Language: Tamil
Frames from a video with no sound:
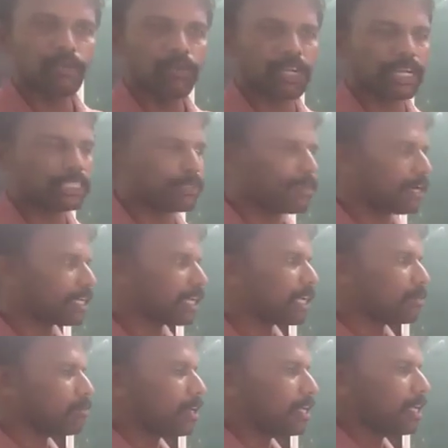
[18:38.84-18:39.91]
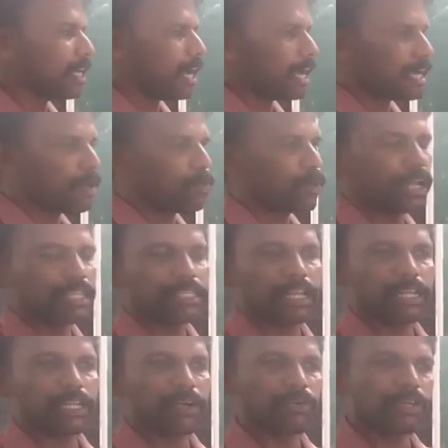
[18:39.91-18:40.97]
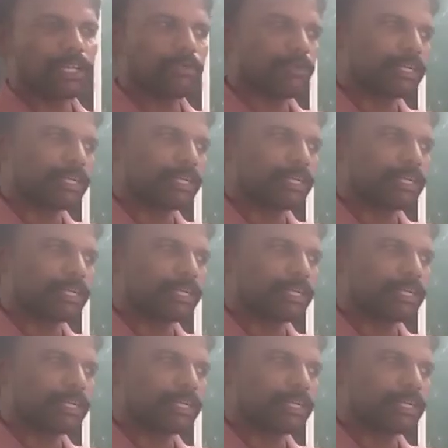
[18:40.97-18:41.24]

மூன்று லட்சம் ஆண்டுகளுக்கு முன்னாடி ஆனால் உலகத்தில் இருக்கக்கூடிய